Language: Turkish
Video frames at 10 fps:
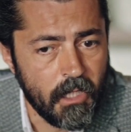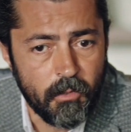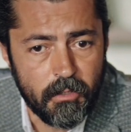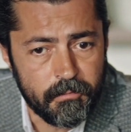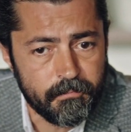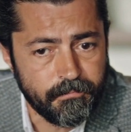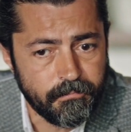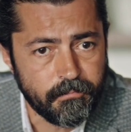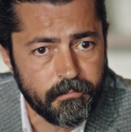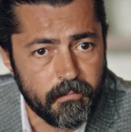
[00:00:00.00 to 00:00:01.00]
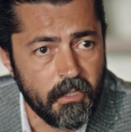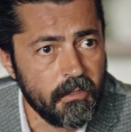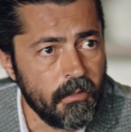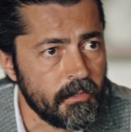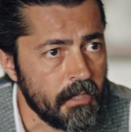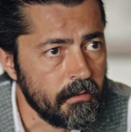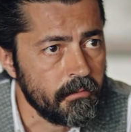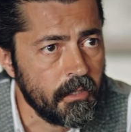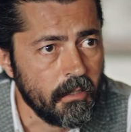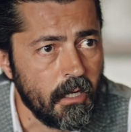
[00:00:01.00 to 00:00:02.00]
Ama madem sen
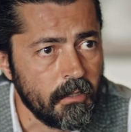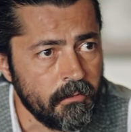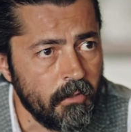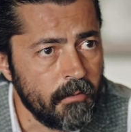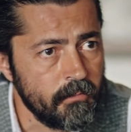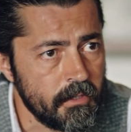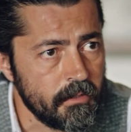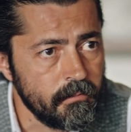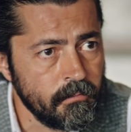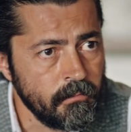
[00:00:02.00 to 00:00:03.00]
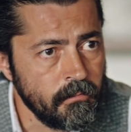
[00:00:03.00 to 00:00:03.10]
kararını vermişsin,